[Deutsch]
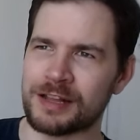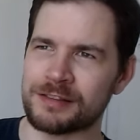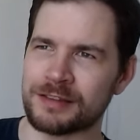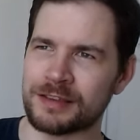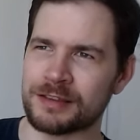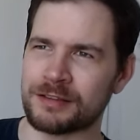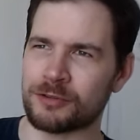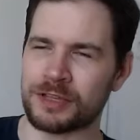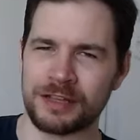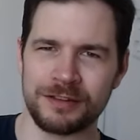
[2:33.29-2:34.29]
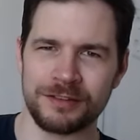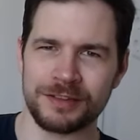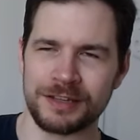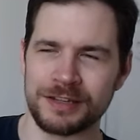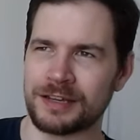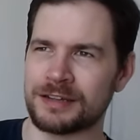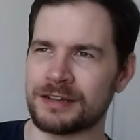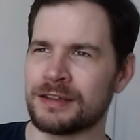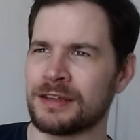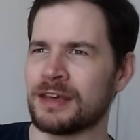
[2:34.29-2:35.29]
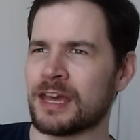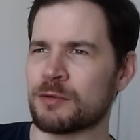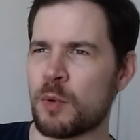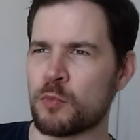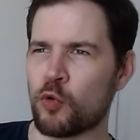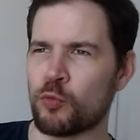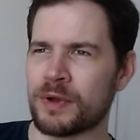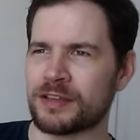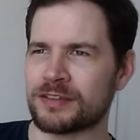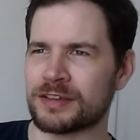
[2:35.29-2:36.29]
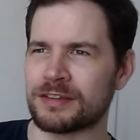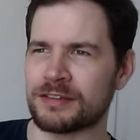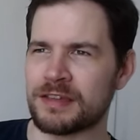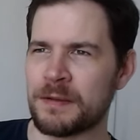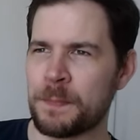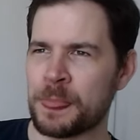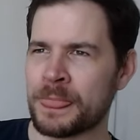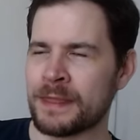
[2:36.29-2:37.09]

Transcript: als ich noch eine andere Seite hatte. MMO Master hieß die.